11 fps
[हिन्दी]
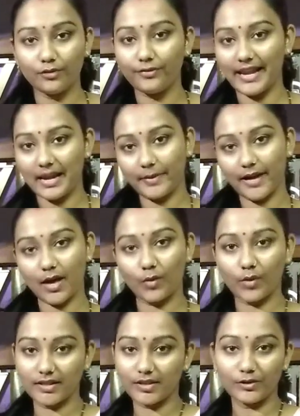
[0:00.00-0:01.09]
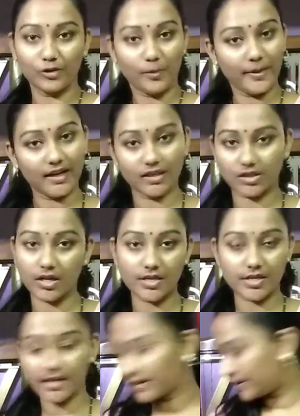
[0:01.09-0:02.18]
नो फैला पड़ा हुआ था उनको मैंने अच्छे
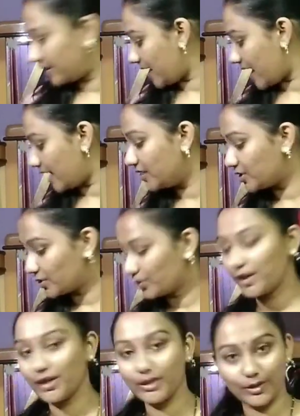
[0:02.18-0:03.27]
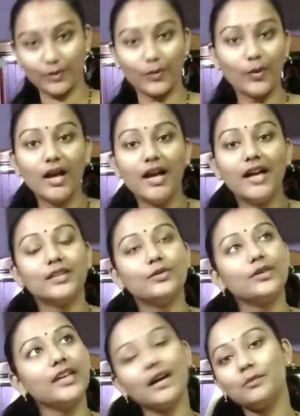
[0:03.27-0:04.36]
से रख दिया है जो कि त्यो
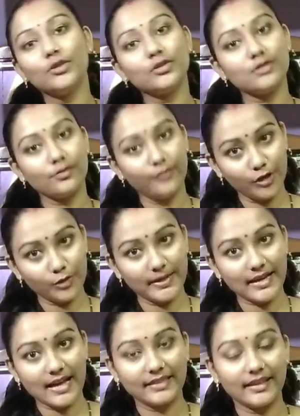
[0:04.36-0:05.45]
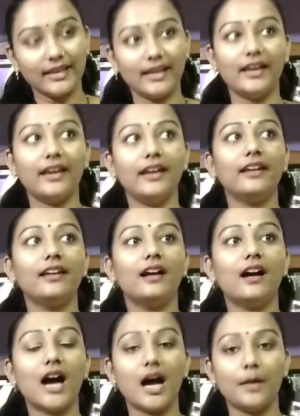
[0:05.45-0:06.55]
क्योंकि हम लोग जो वीडियो बनाते हैं या
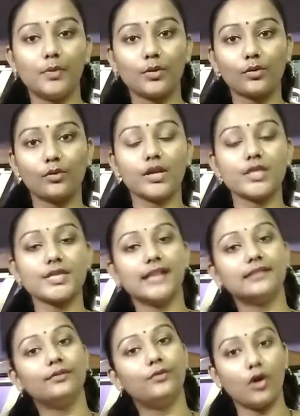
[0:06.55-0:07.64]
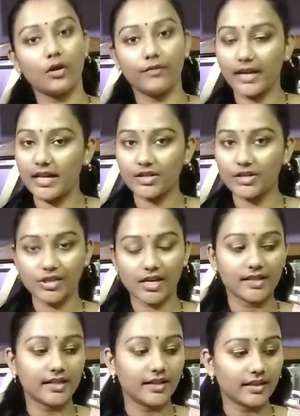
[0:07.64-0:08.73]
आप लोगों के साथ ब्लॉग वगैरह शेयर
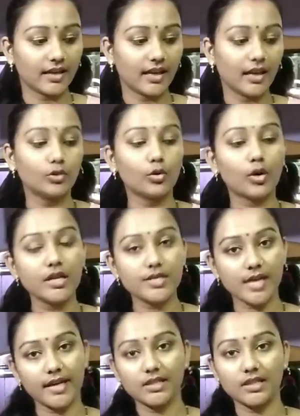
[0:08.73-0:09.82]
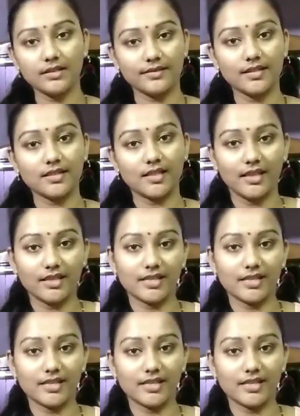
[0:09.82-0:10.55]
करते हैं तो कई सारी चीजें जल्दी